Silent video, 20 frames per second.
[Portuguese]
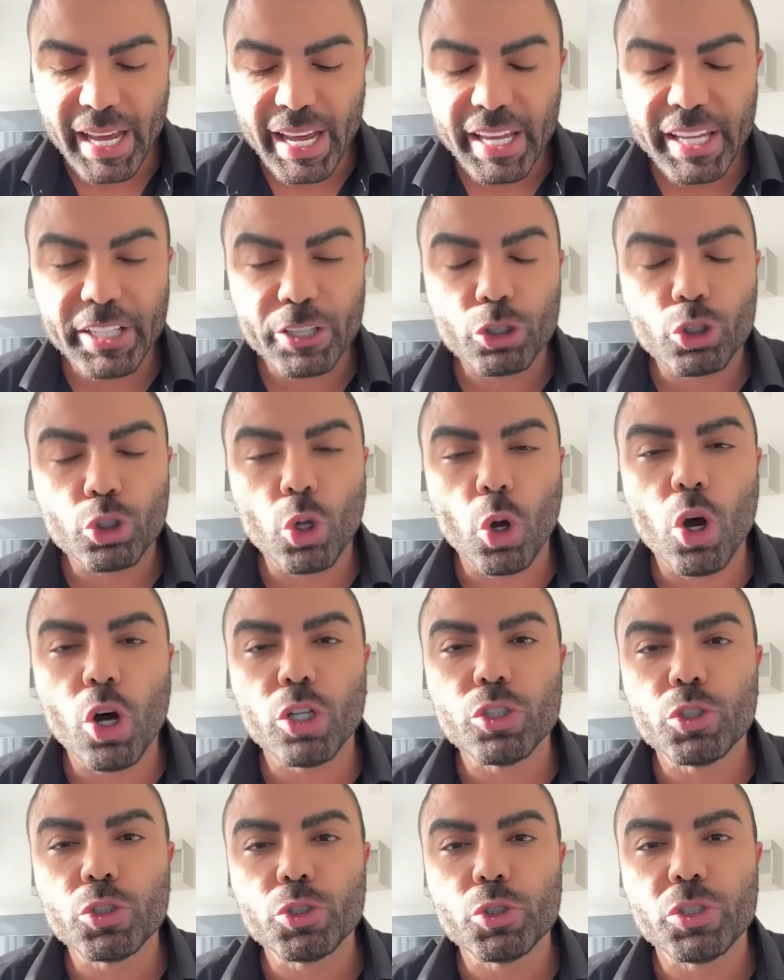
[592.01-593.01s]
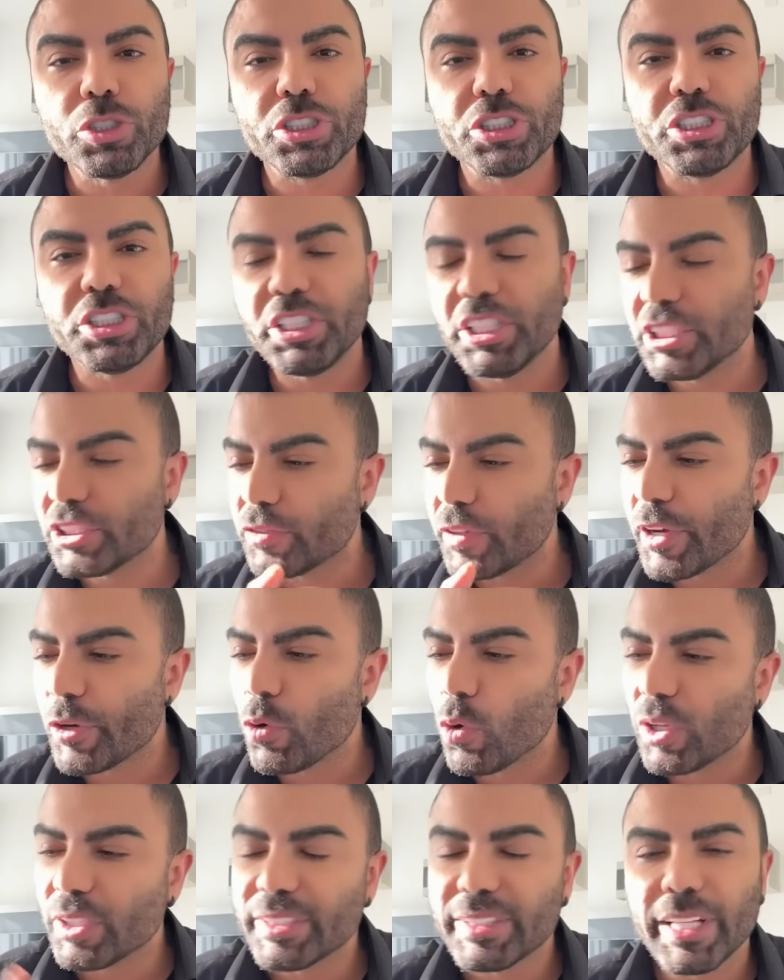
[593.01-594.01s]
e todos os dias vai
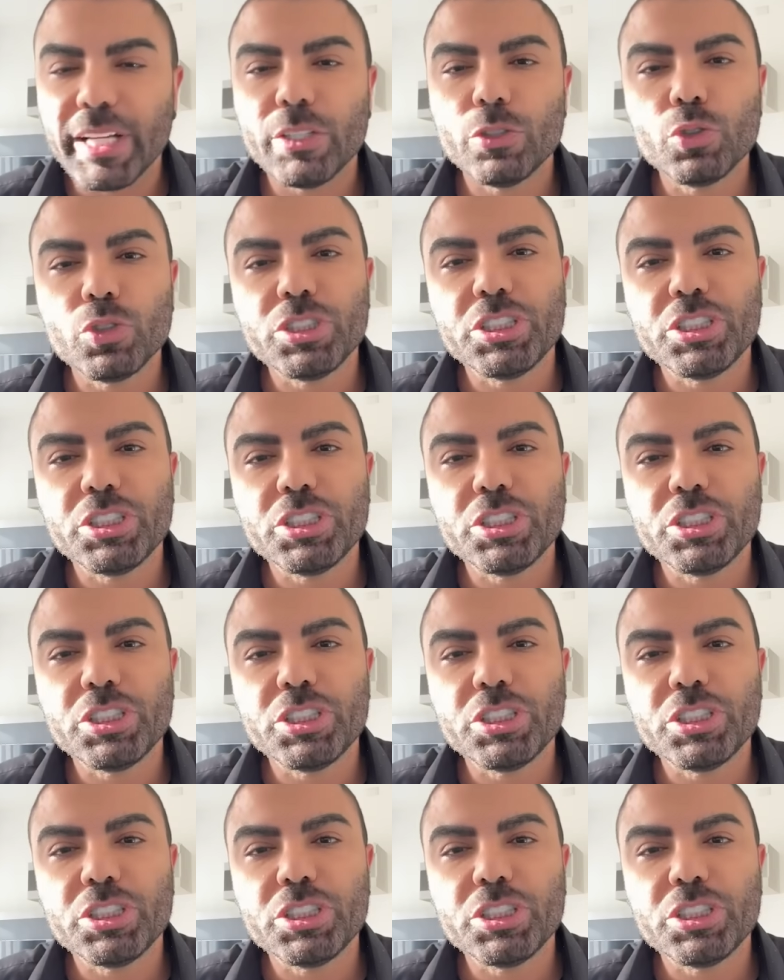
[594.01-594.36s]
contando